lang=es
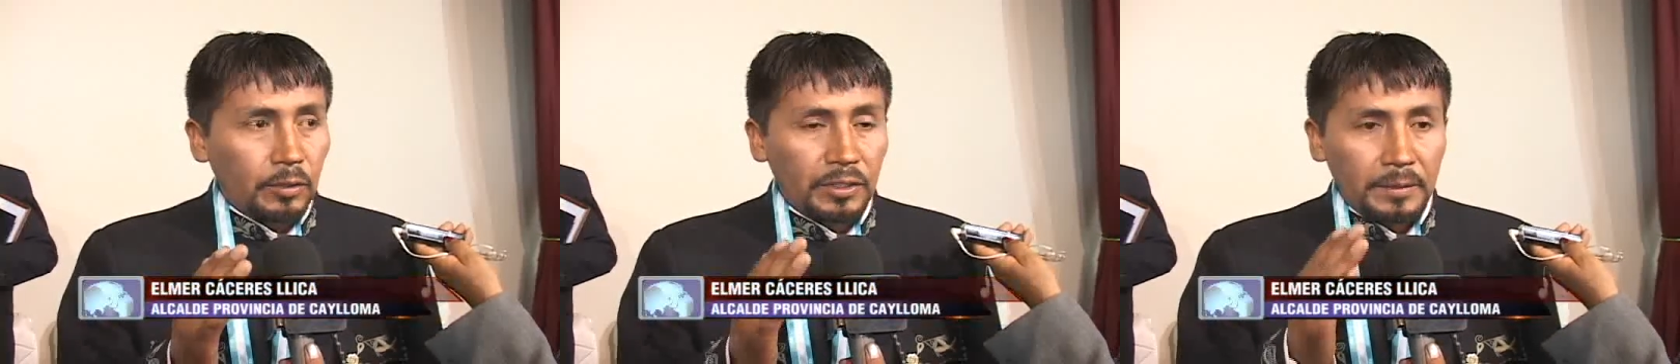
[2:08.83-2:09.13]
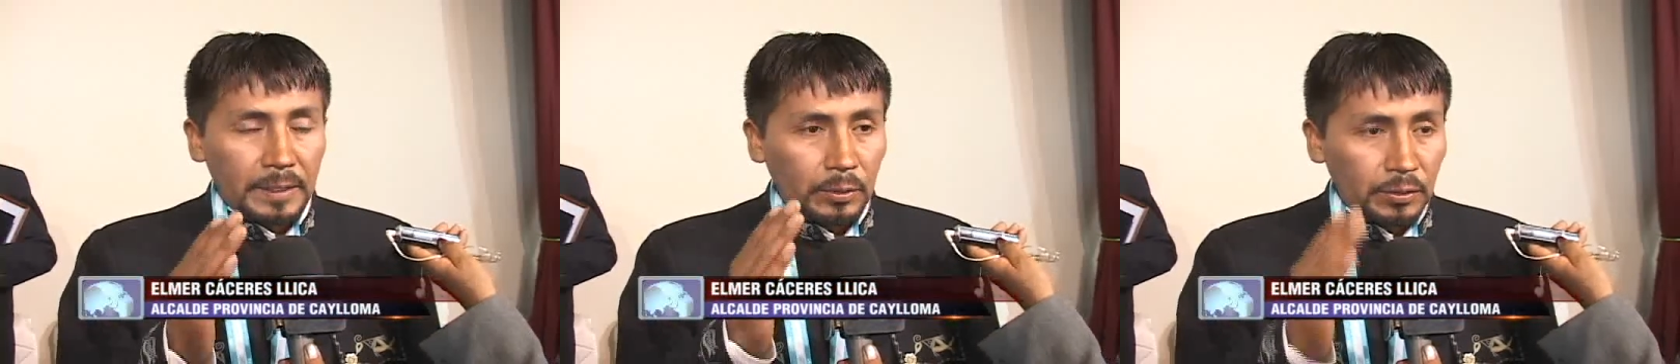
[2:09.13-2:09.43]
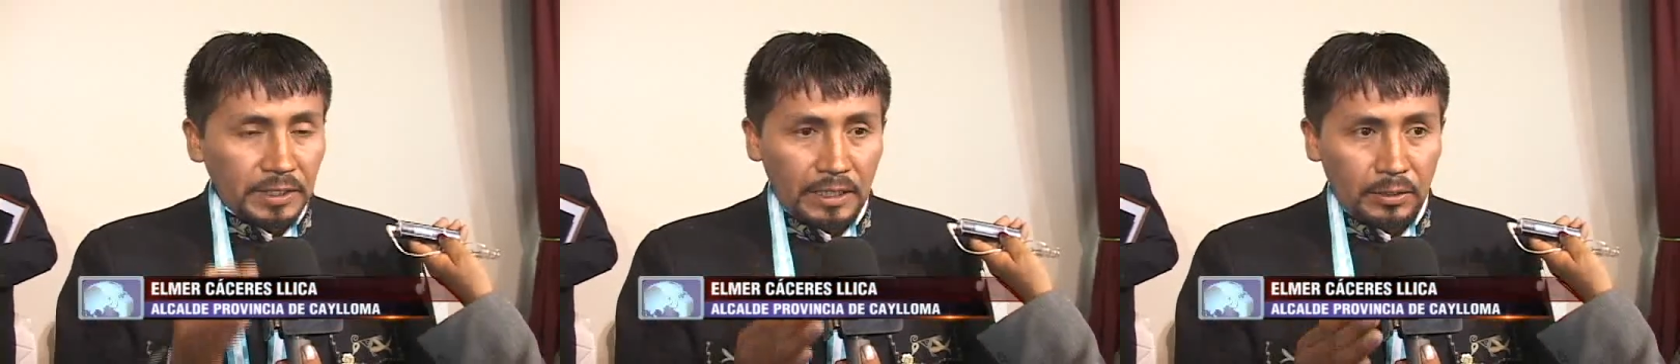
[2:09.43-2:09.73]
donde
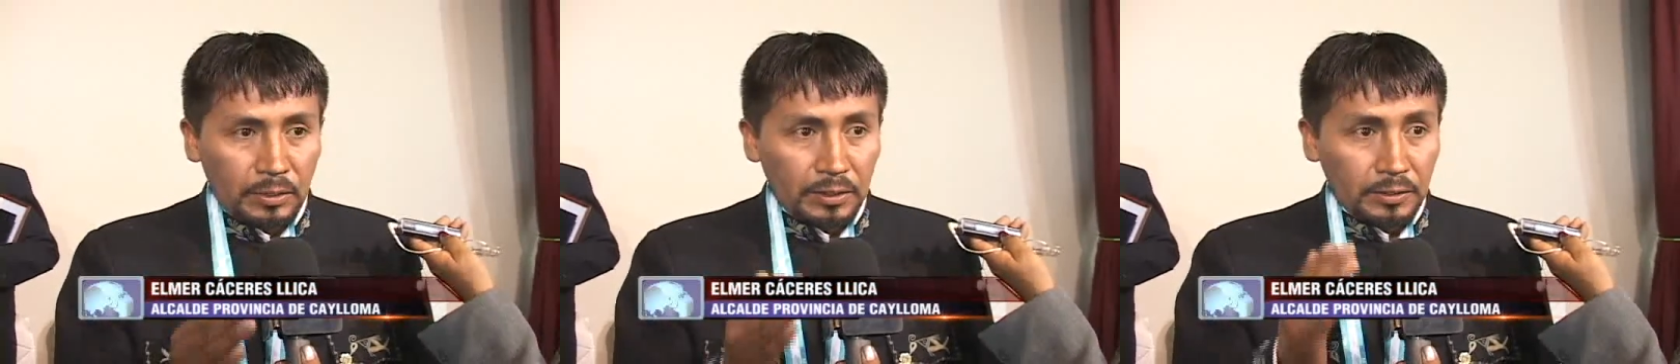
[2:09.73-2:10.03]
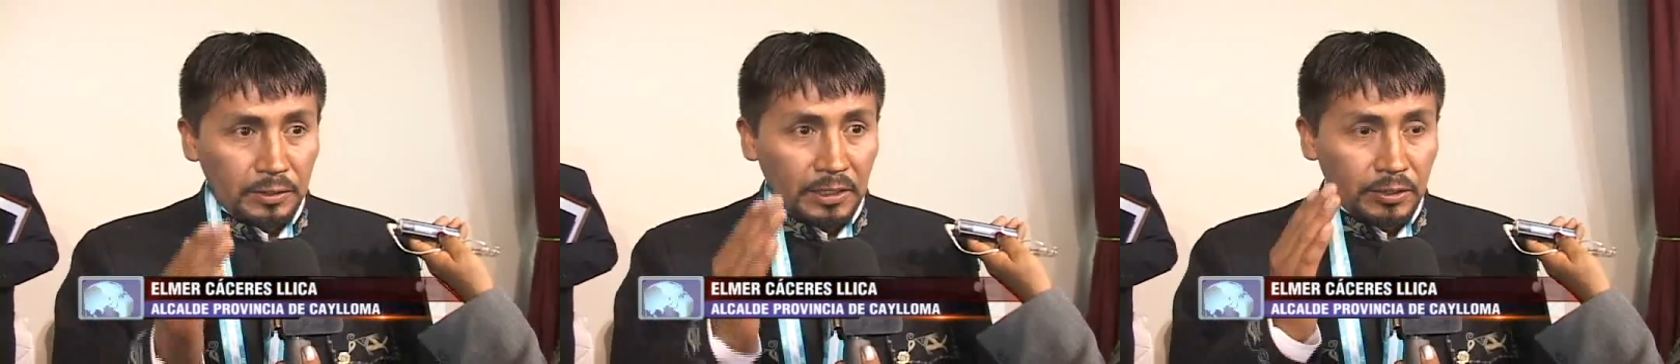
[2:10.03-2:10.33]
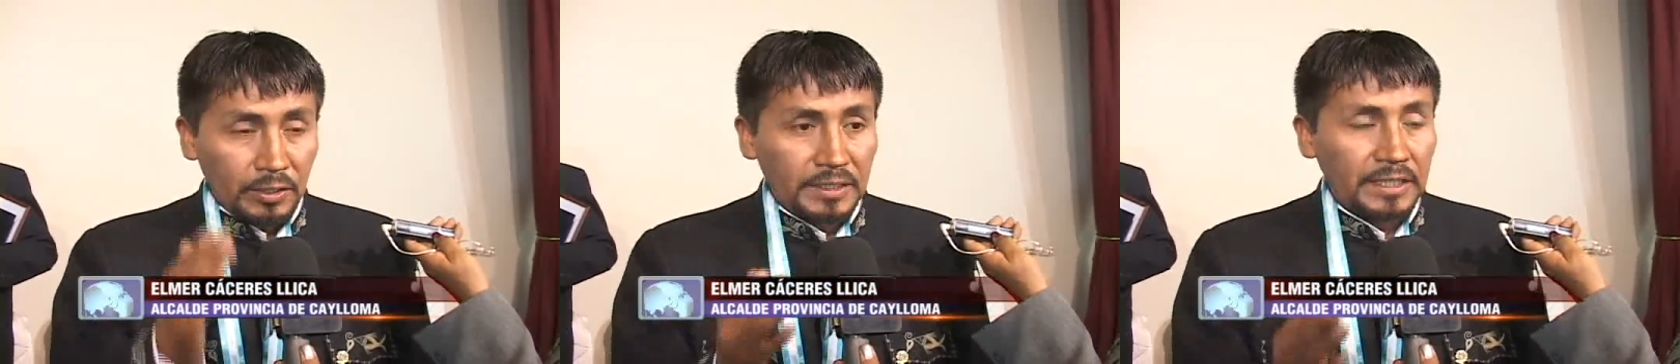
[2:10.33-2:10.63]
denuncia el Jurado Nacional de
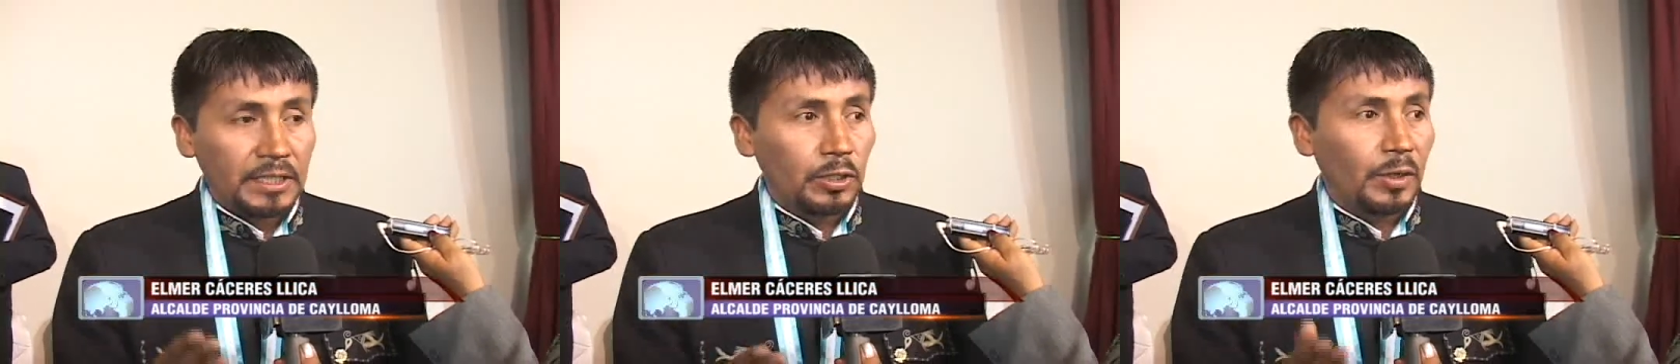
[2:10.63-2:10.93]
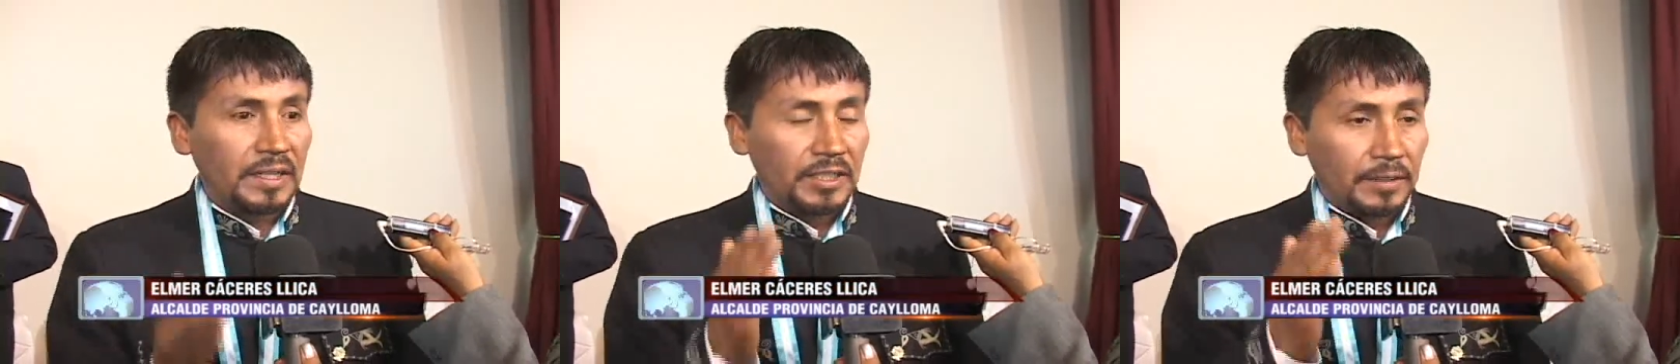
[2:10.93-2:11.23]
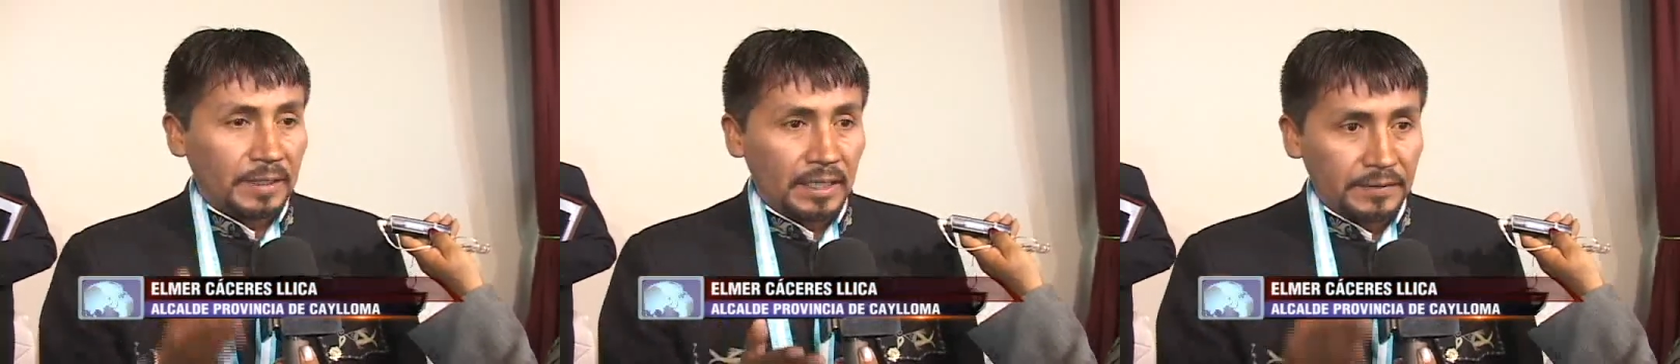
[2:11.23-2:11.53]
Elecciones ha sido
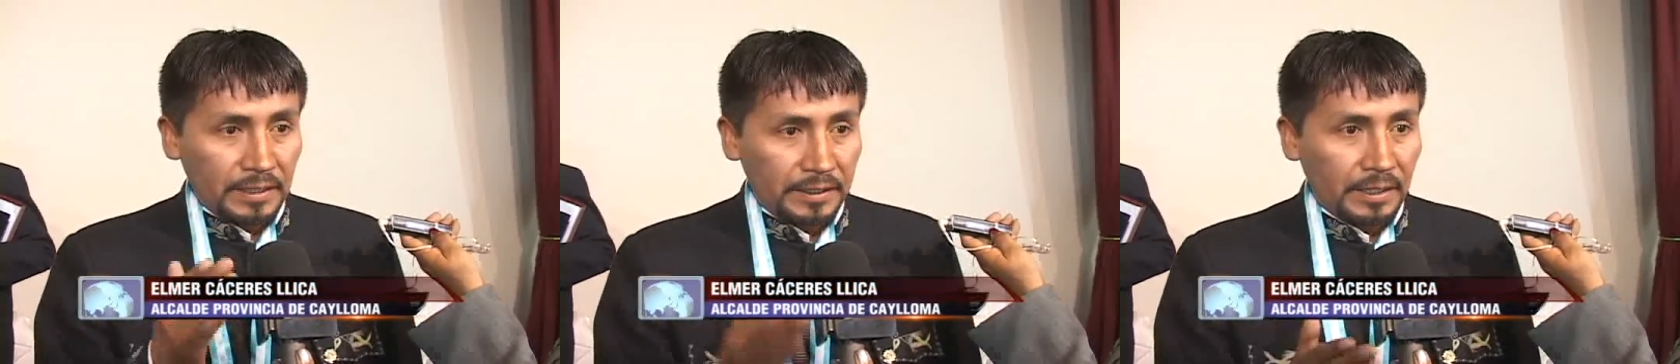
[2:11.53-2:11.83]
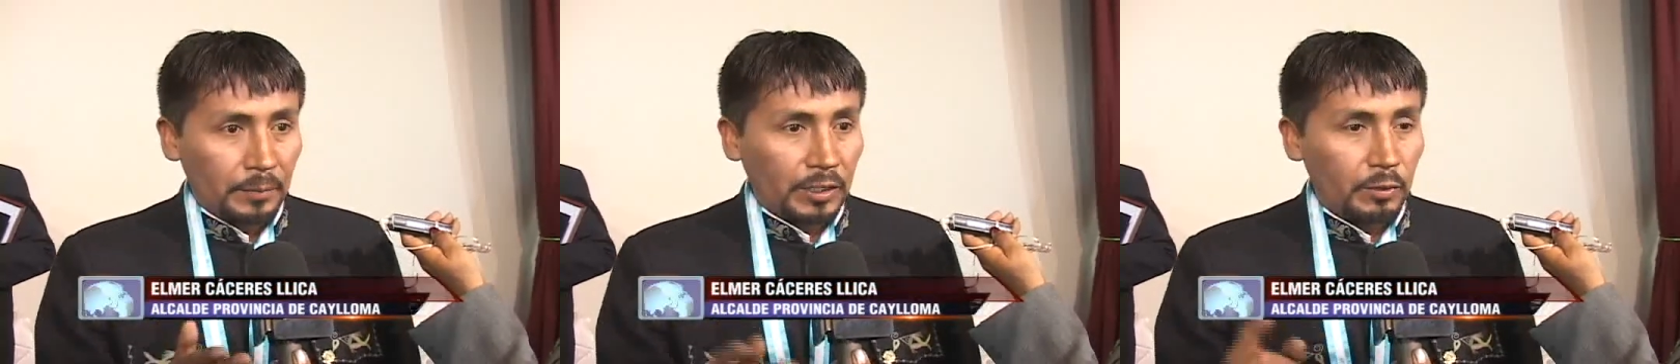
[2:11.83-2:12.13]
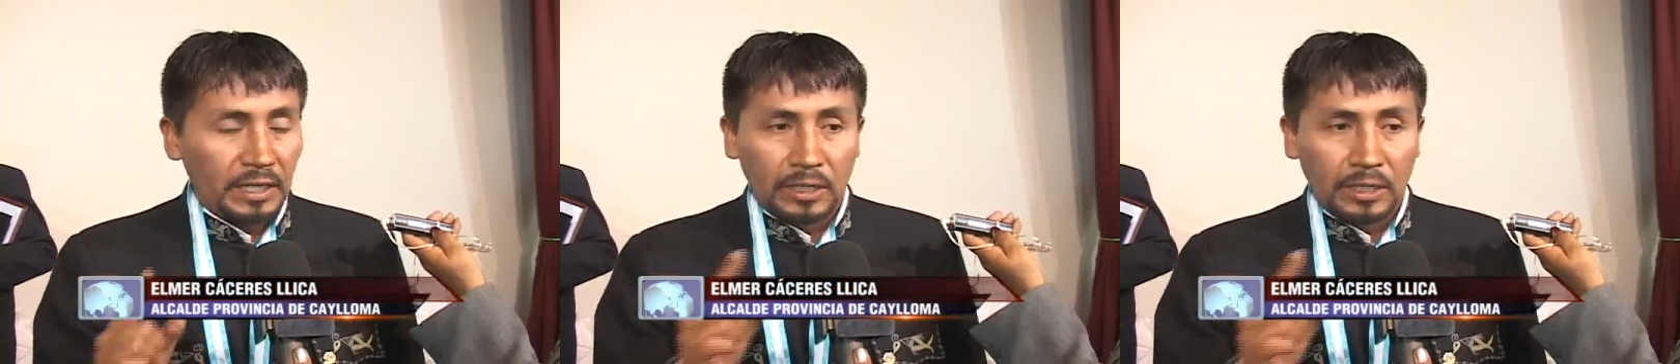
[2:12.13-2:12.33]
archivada en la Fiscalía porque no